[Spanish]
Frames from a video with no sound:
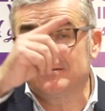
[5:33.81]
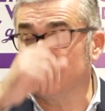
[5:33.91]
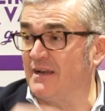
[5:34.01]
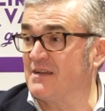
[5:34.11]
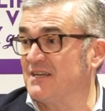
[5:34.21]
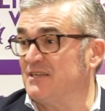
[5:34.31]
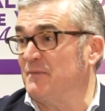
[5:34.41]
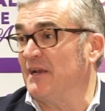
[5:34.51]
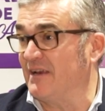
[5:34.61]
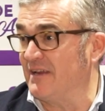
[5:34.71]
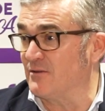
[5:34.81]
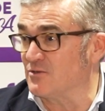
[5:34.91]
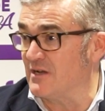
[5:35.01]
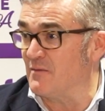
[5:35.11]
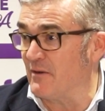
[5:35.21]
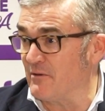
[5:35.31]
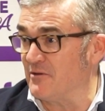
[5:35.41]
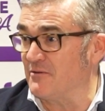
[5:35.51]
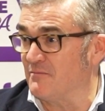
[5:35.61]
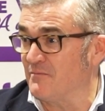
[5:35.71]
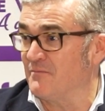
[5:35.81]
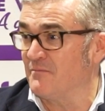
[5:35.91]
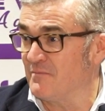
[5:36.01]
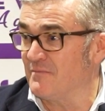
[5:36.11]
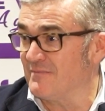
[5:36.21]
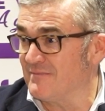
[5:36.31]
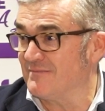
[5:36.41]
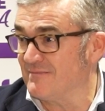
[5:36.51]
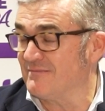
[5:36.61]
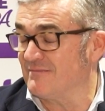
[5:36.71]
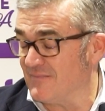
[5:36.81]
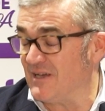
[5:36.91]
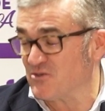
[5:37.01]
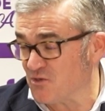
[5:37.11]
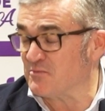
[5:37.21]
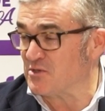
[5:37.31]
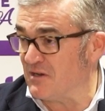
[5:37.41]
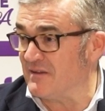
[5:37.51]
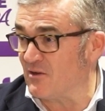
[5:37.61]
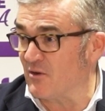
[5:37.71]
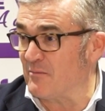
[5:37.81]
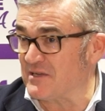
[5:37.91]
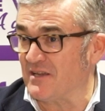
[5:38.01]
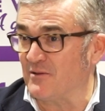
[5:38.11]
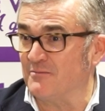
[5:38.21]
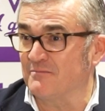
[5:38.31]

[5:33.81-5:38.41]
Tener 6.500 en el pabellón. Eso es posiblemente lo que ha pasado.